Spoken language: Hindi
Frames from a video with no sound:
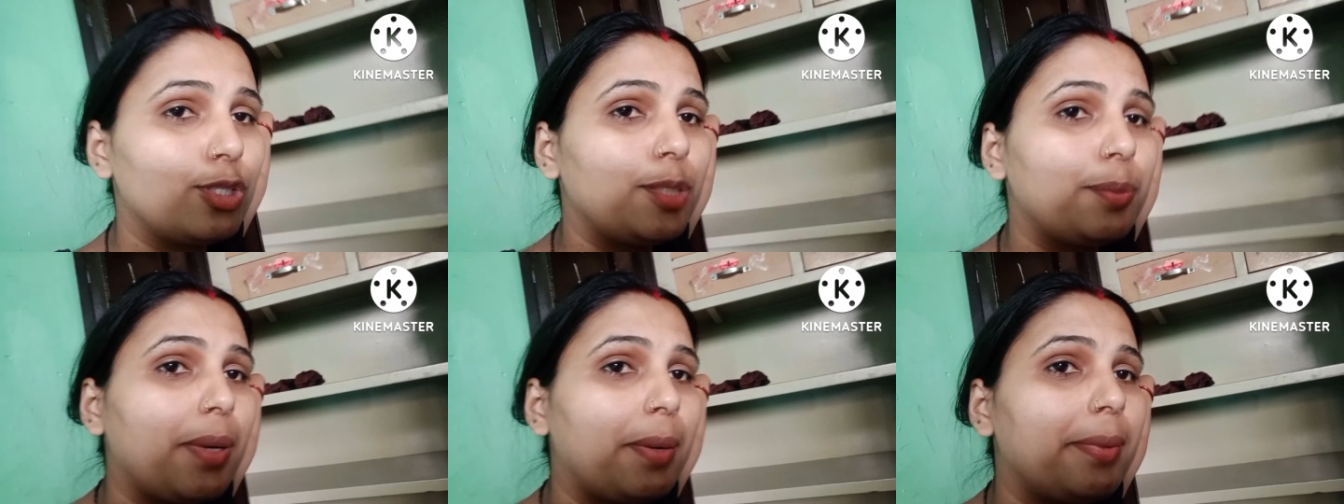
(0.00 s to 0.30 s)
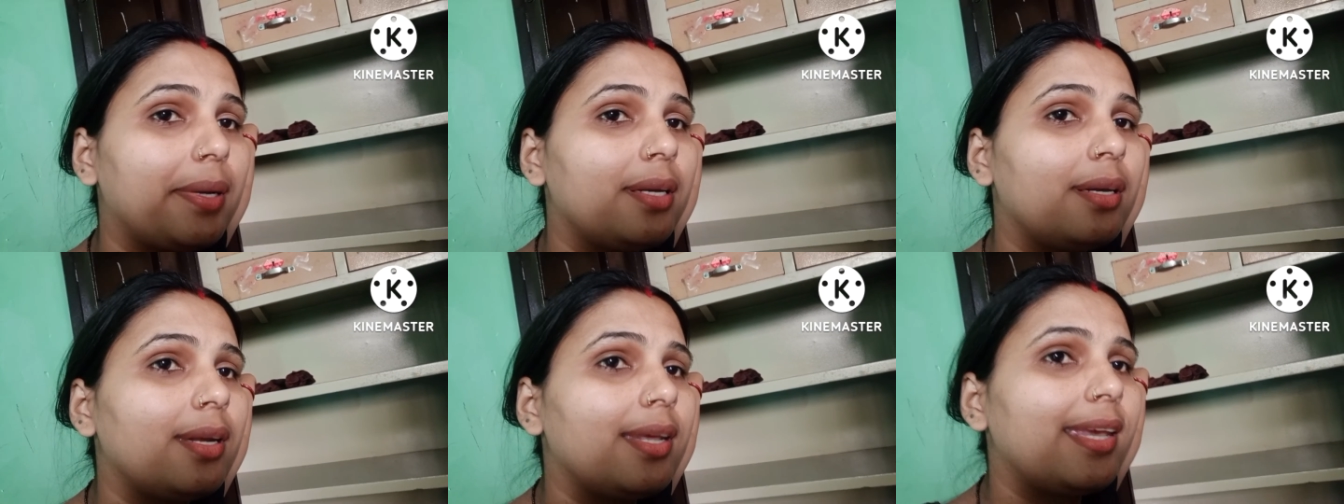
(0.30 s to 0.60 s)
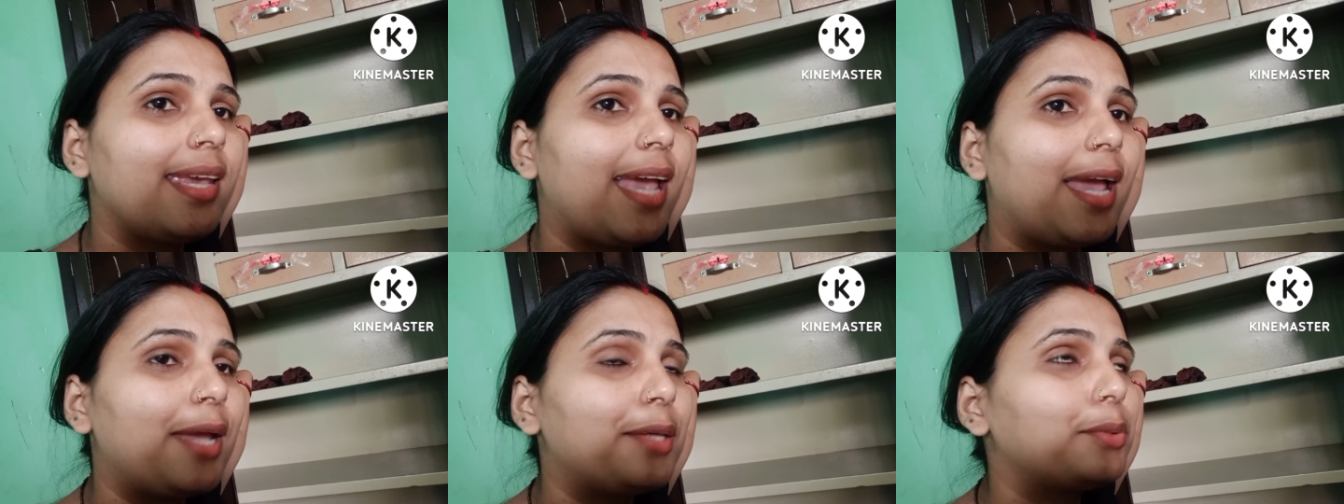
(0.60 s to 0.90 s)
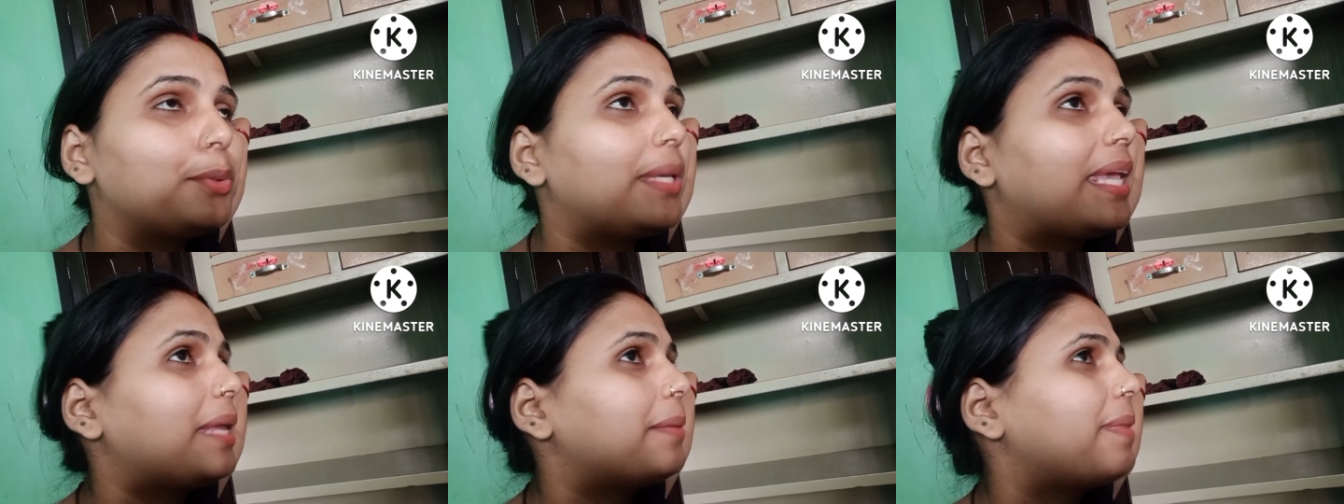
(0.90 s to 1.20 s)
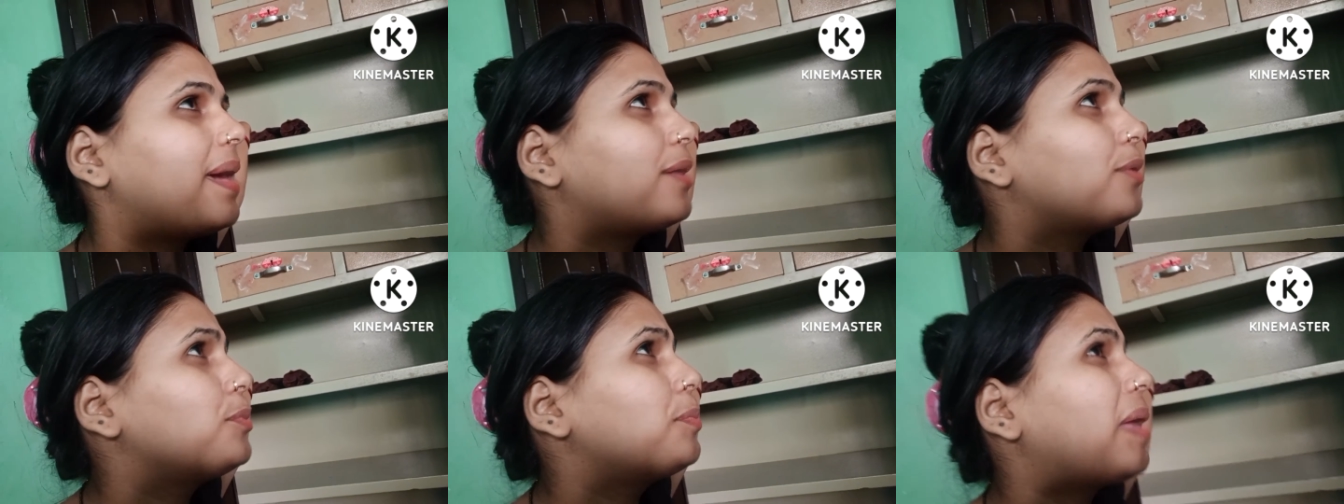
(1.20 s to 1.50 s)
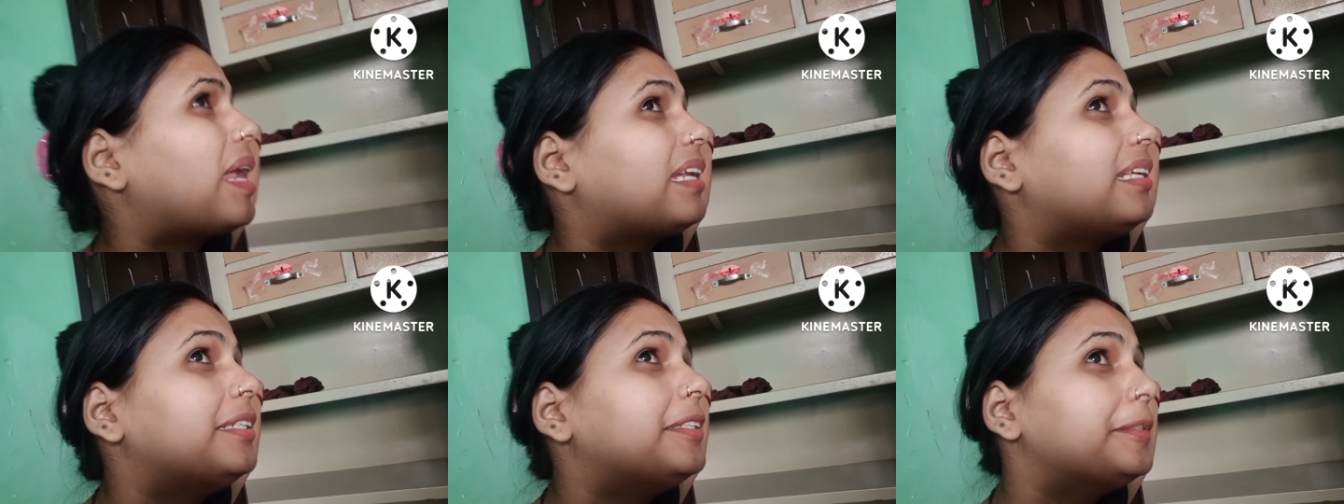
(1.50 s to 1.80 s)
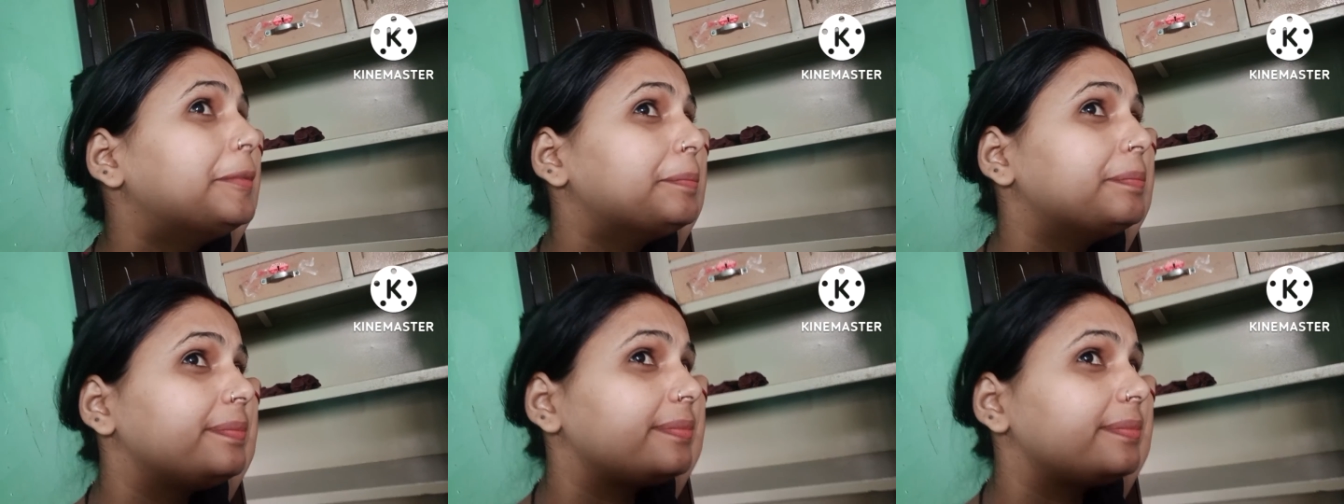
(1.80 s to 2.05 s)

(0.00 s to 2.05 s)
तो दीपावली नहीं आई तो ये अलमारी उलमारी